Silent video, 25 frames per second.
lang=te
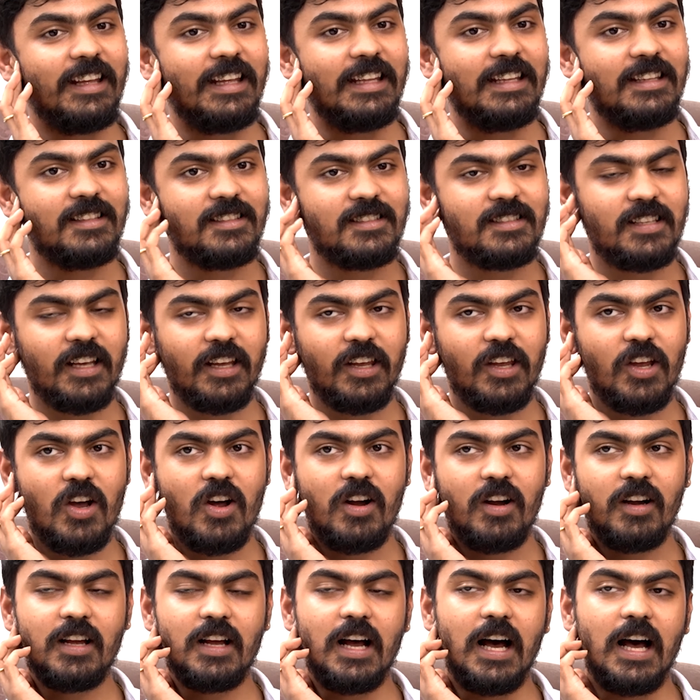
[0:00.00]

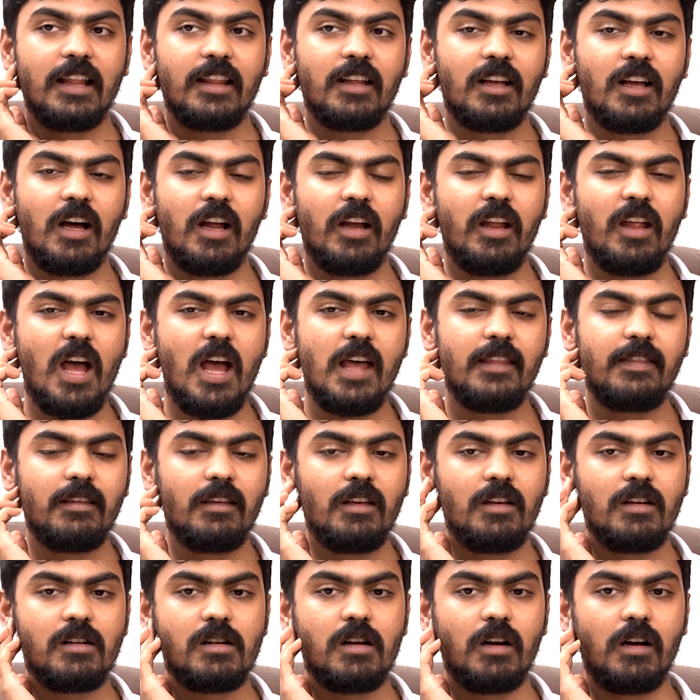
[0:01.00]
ఇన్సెక్యూర్డ్ కాదు కానీ ఐ
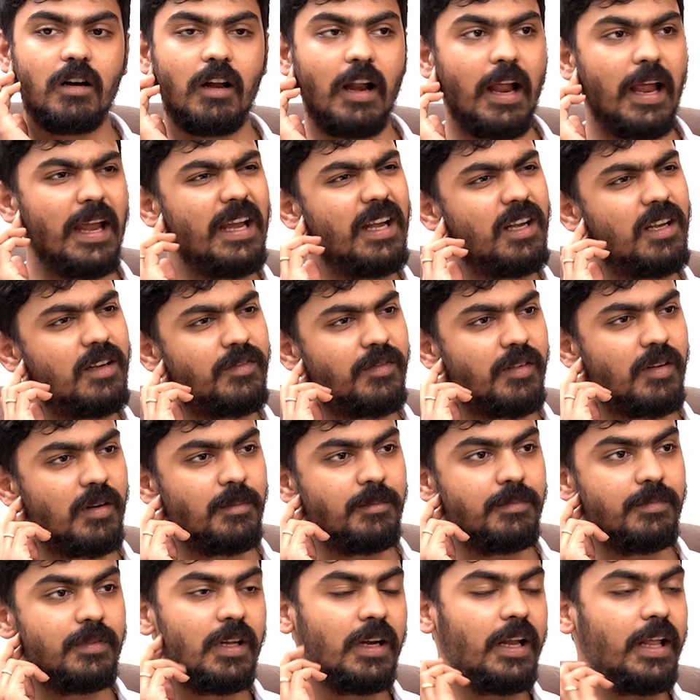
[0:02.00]
థింక్ రైట్ ఫ్రమ్
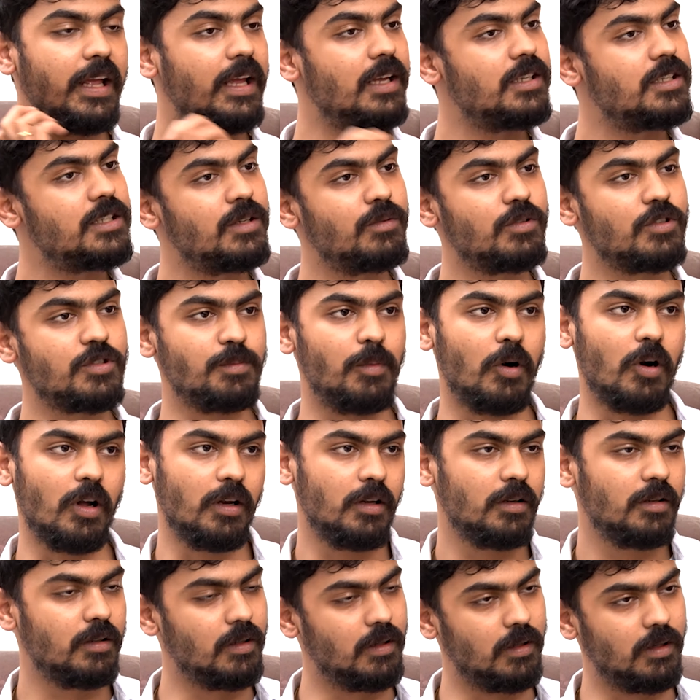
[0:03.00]
ద డే షీ వాజ్ బాన్
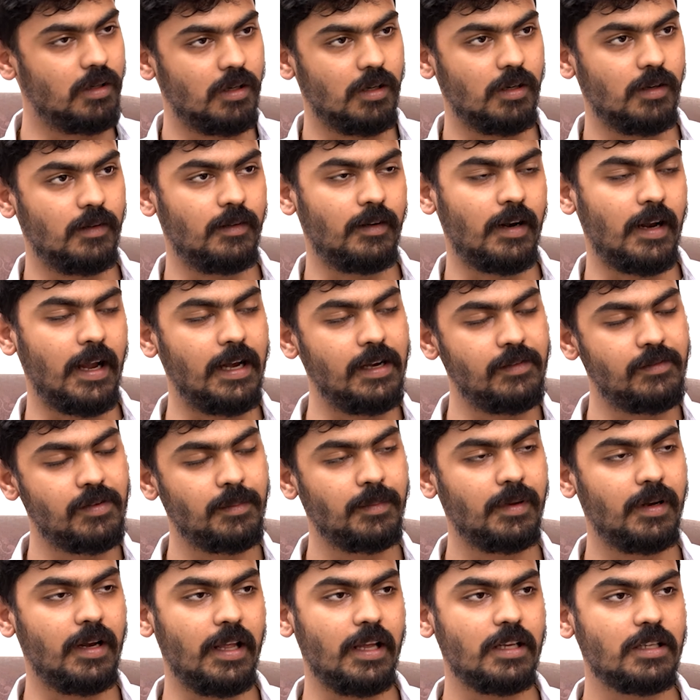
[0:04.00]
రైట్ ఫ్రమ్
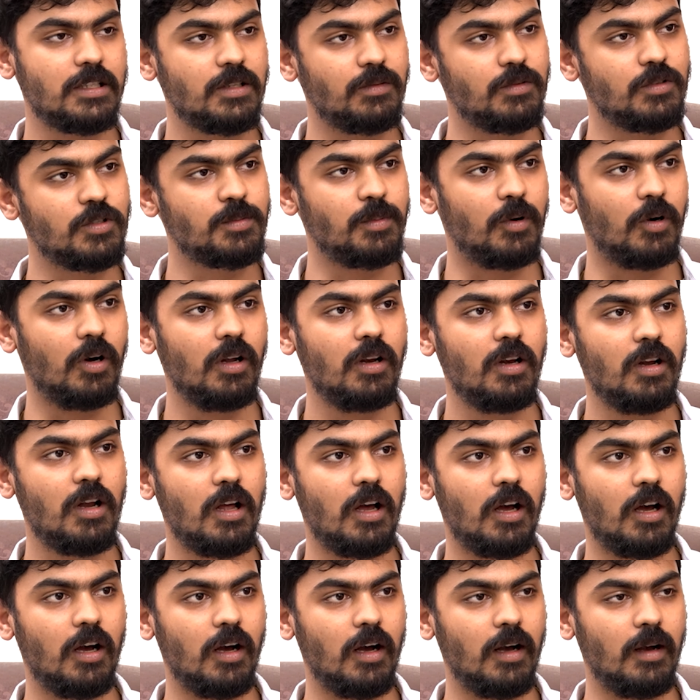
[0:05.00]
ద డే షీ వాజ్ బాన్
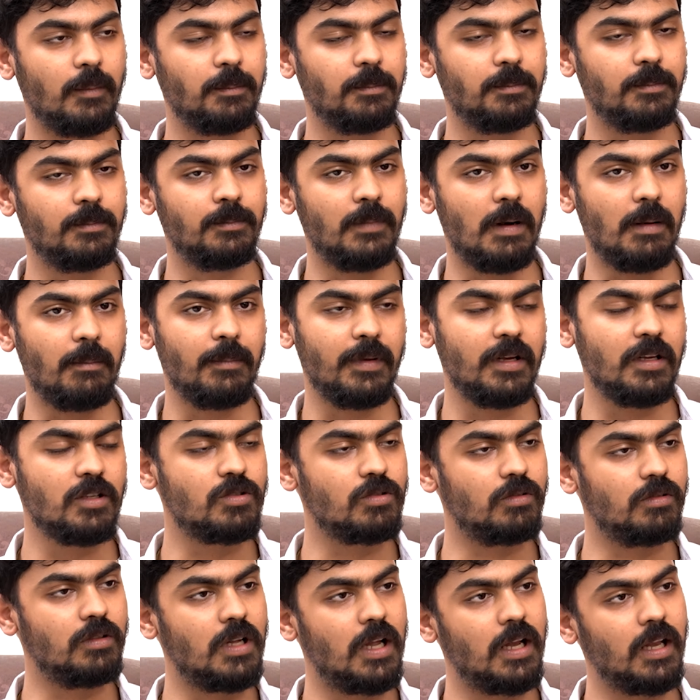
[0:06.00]
మమ్మీని
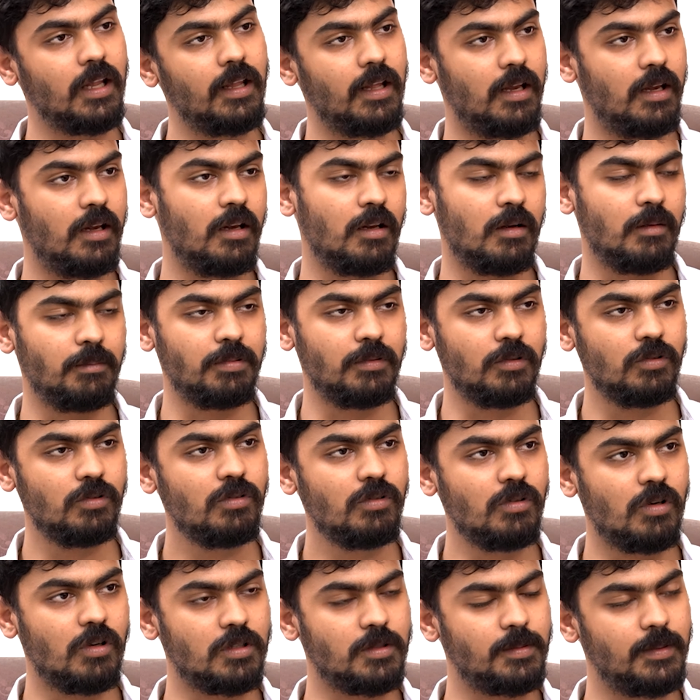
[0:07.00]
చూడడానికి వెళ్ళినప్పుడు
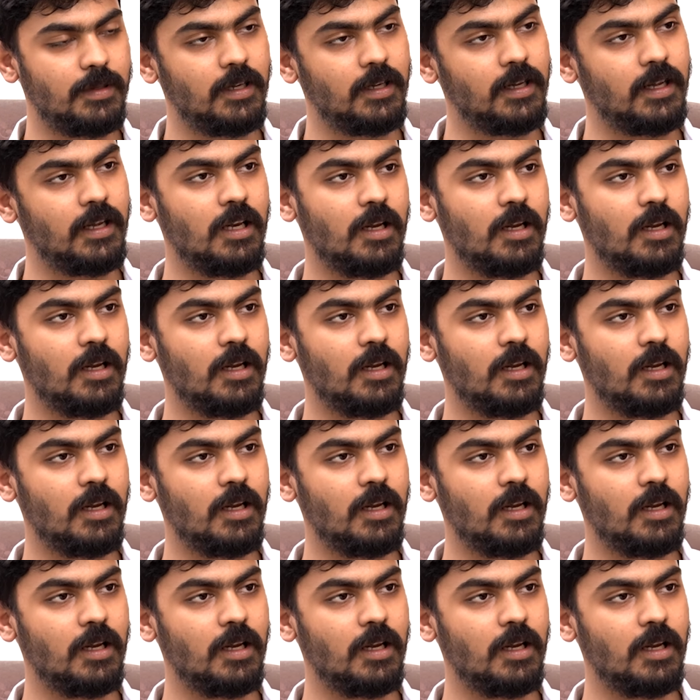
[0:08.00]
హాస్పిటల్కి